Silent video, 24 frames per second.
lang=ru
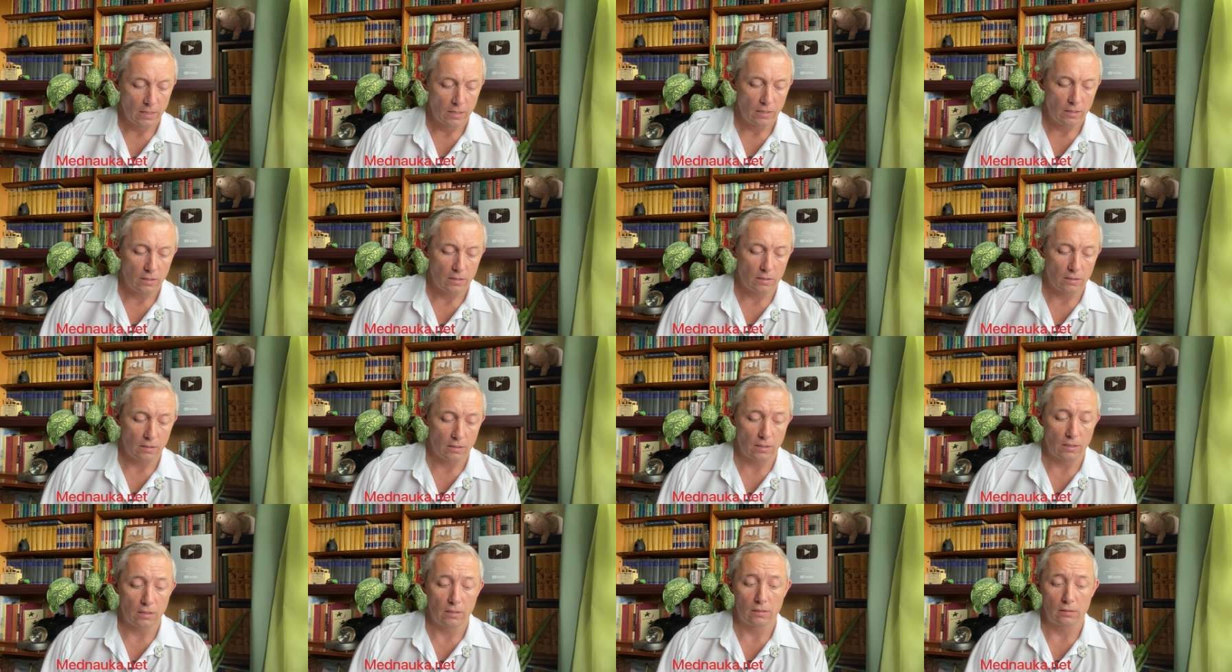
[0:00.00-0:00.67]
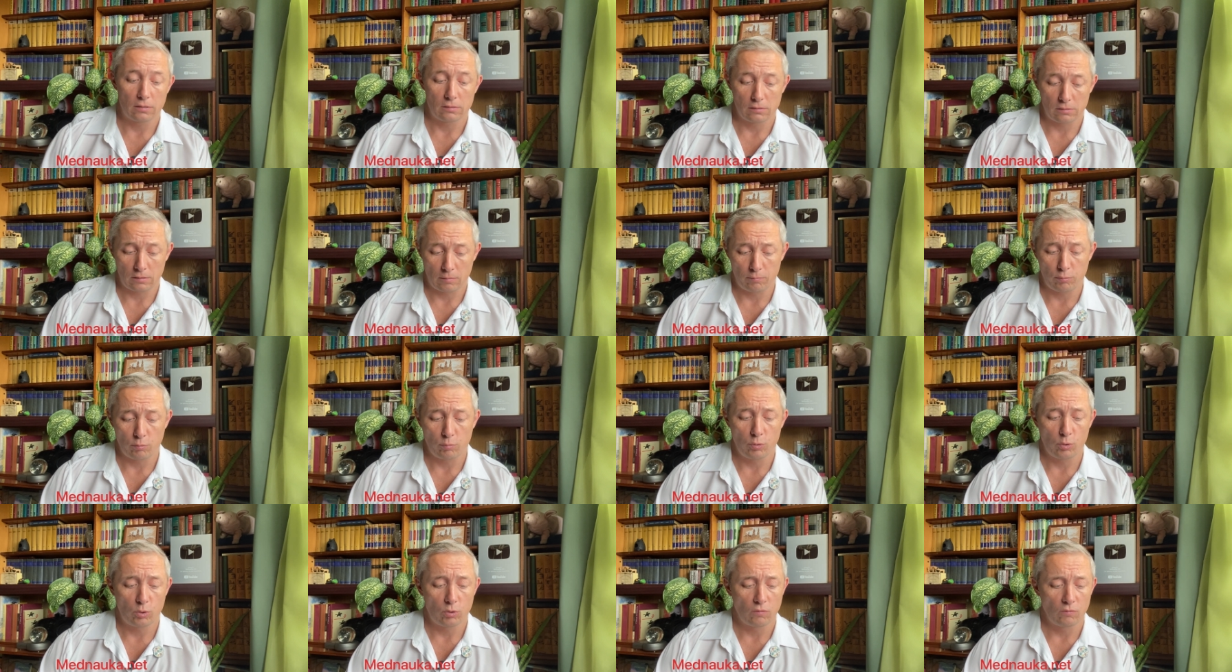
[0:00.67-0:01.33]
А,
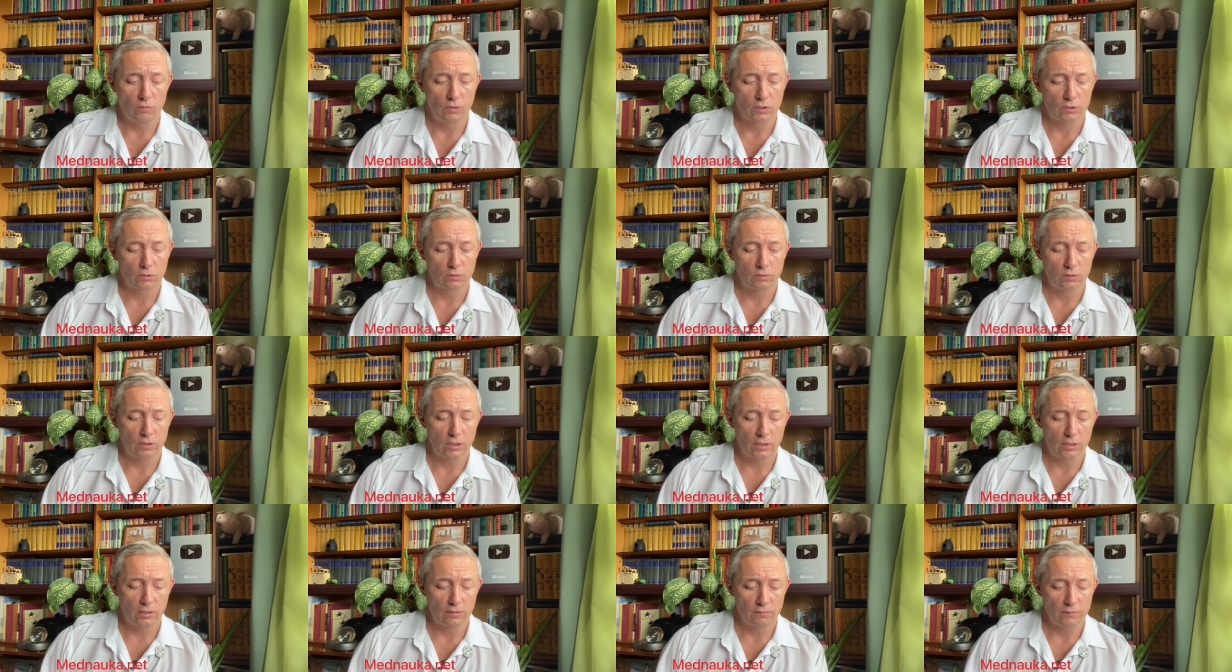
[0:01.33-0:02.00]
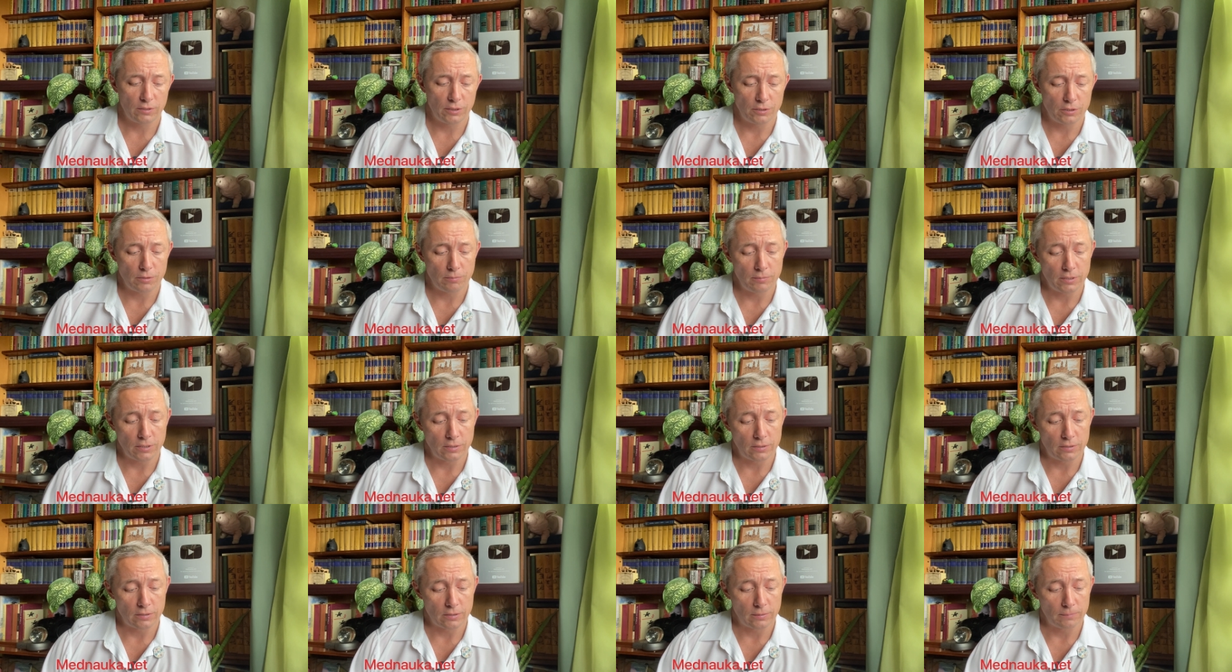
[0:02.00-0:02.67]
опубликованы результаты в
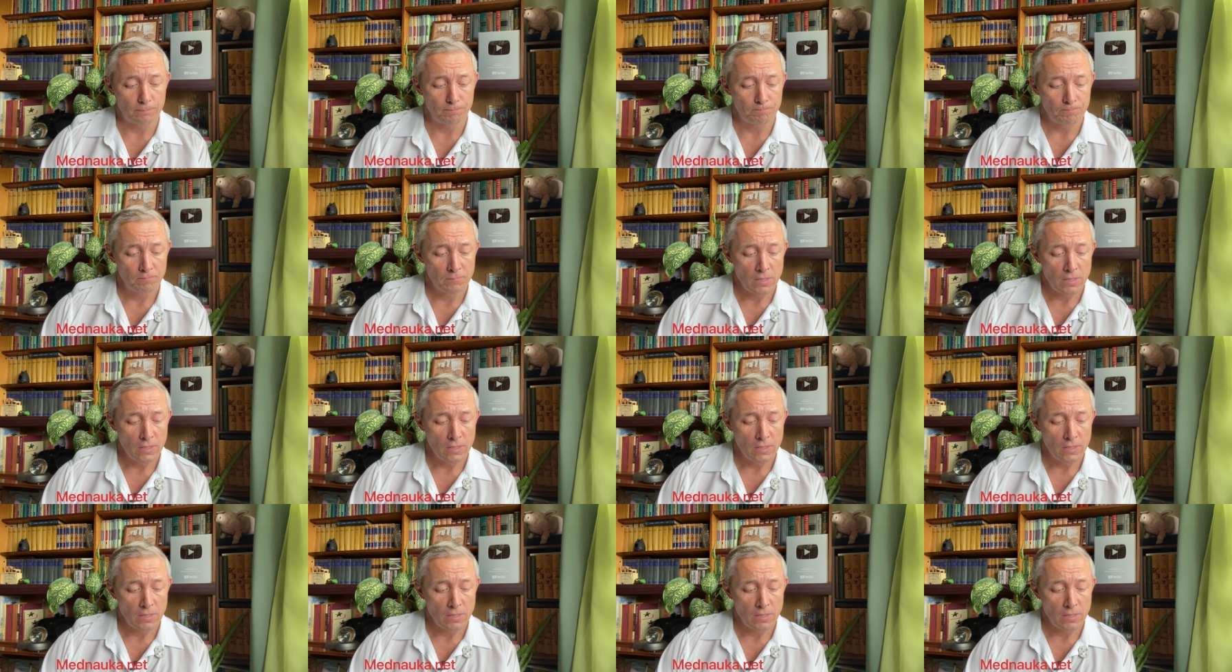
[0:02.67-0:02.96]
Nature Medicine.